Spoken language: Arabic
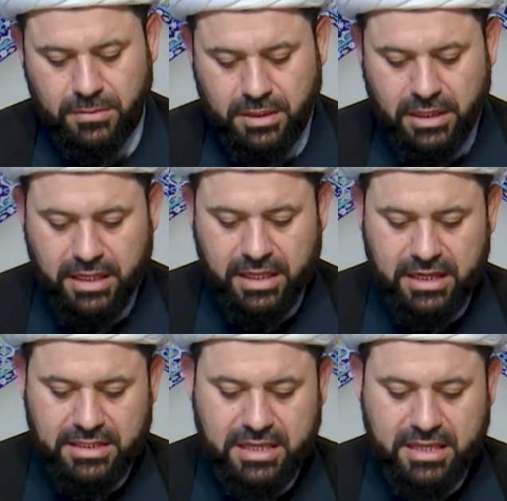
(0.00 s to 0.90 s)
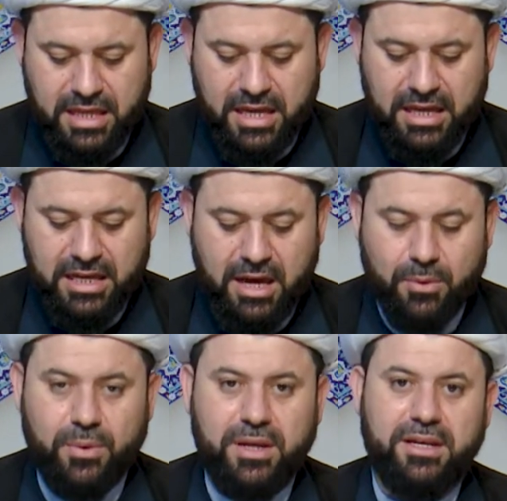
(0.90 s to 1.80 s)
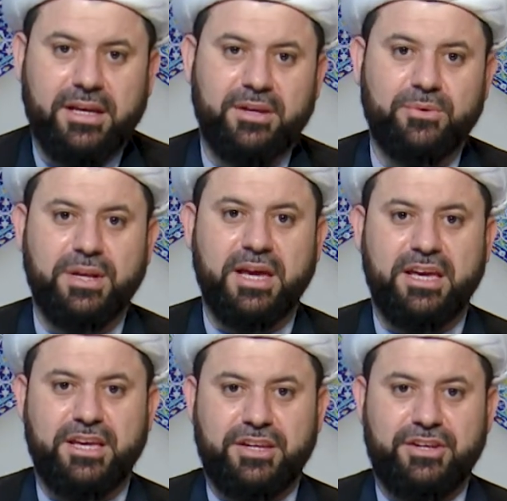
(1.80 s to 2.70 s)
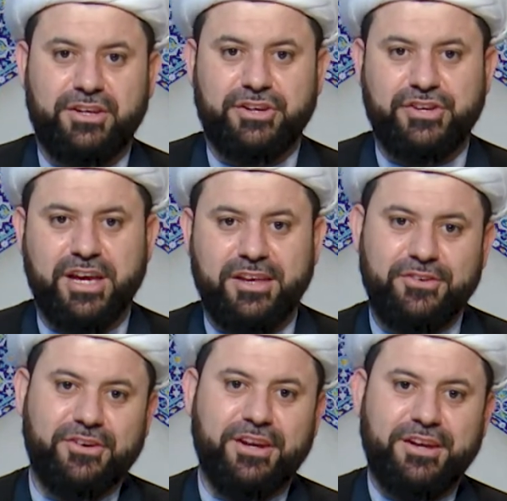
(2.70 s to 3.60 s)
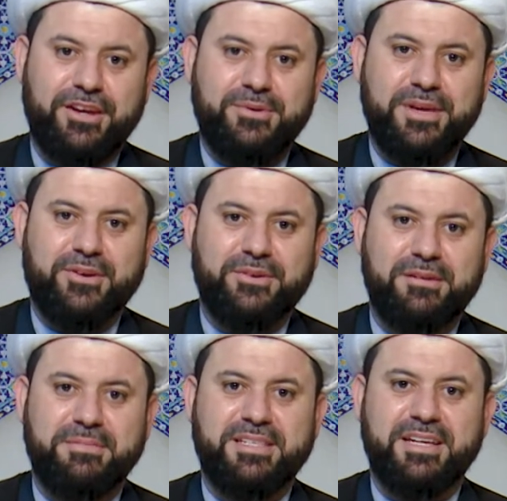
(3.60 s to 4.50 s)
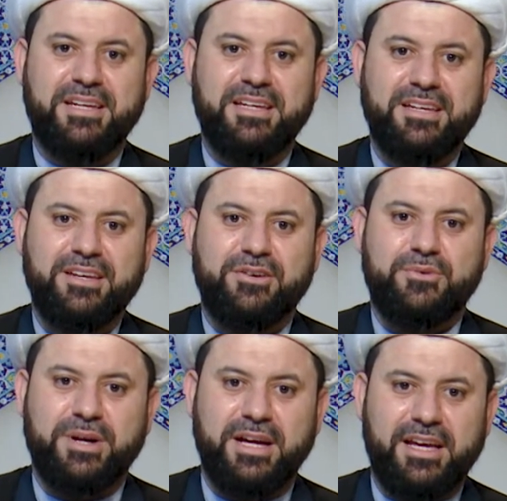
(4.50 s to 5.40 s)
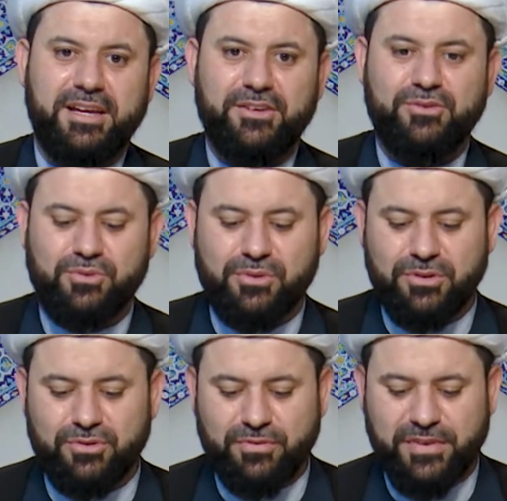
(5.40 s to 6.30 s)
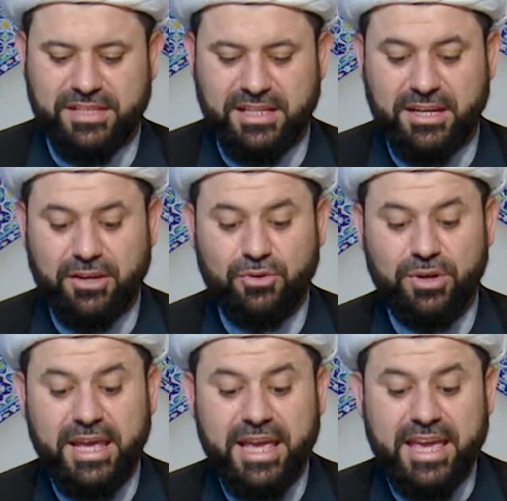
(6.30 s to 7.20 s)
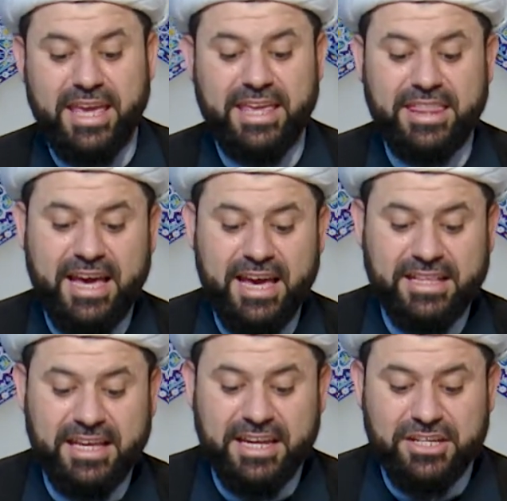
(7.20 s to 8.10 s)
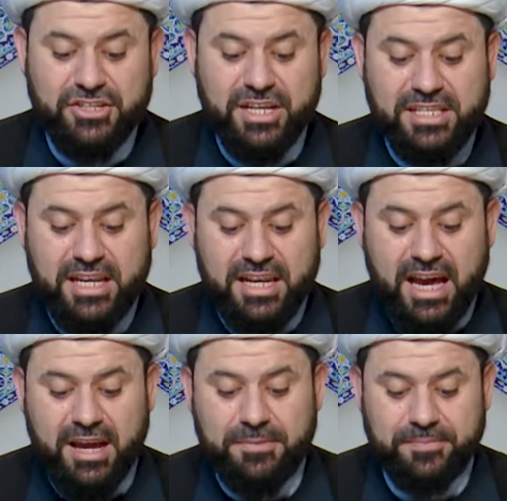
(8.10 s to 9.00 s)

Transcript: هذا الاستثناء الأول خلونا نرجع نقرأ نحن وياكم المسألة ونفصلها نقول إذا تنجس اللحم